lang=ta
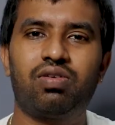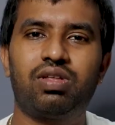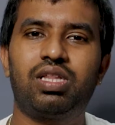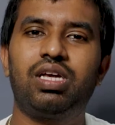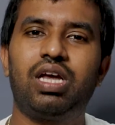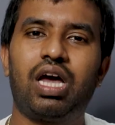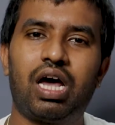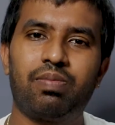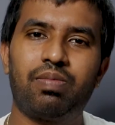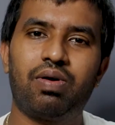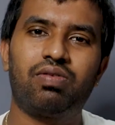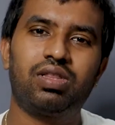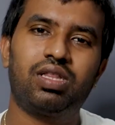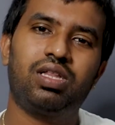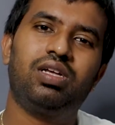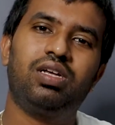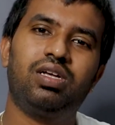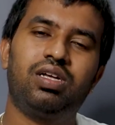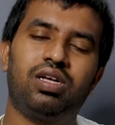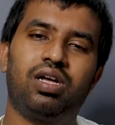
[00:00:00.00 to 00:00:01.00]
வந்து யாருமே வந்து
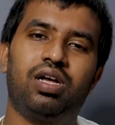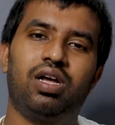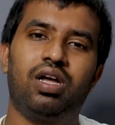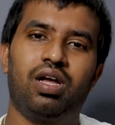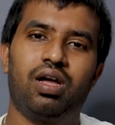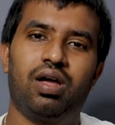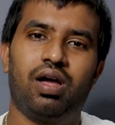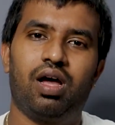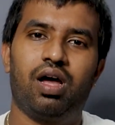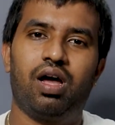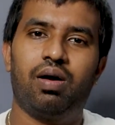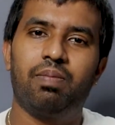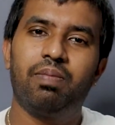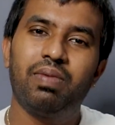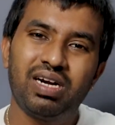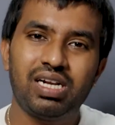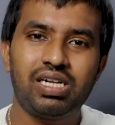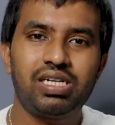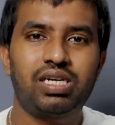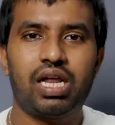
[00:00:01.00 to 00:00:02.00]

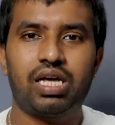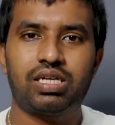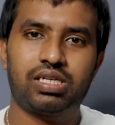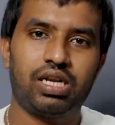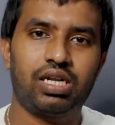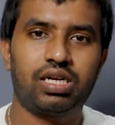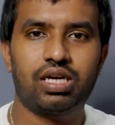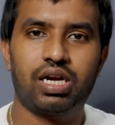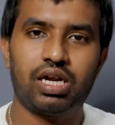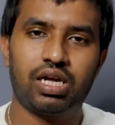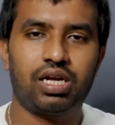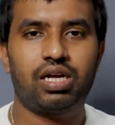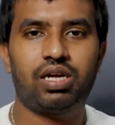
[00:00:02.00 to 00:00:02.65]
மிடில் கிளாஸ்ல இருக்கிற